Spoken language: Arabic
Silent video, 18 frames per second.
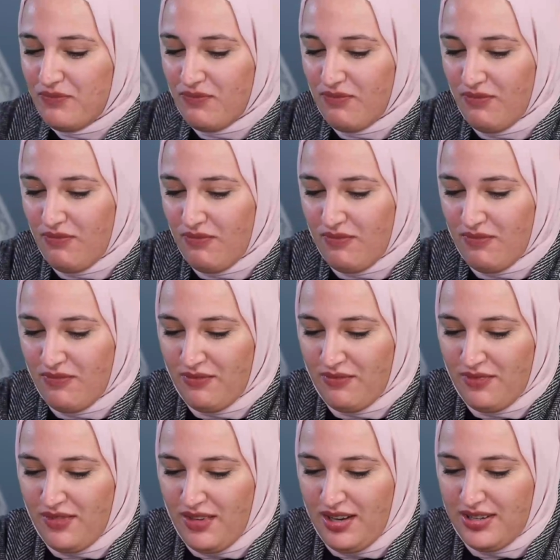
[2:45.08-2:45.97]
انا
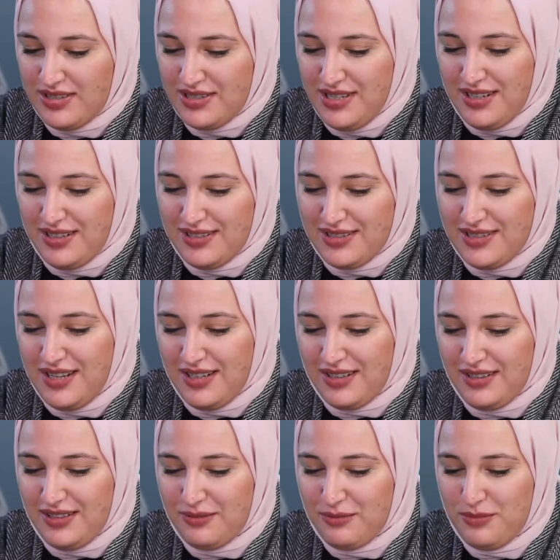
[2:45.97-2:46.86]
بعطيها زاكي
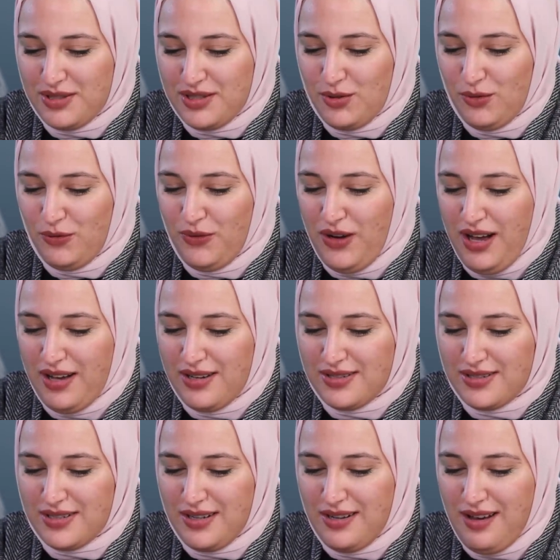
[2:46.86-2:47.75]
زاكي بس
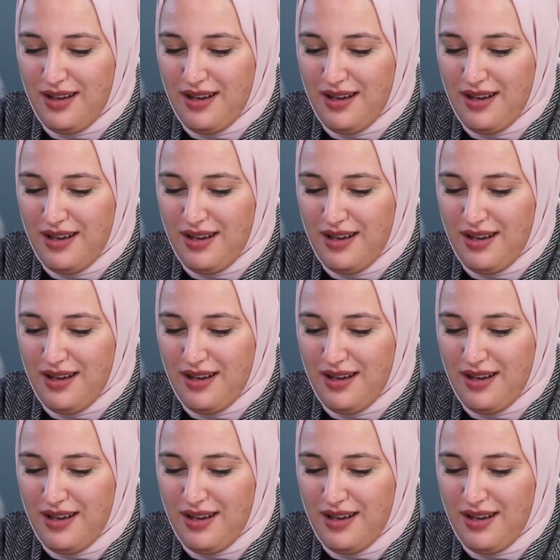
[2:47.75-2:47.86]
تفاحه اسكى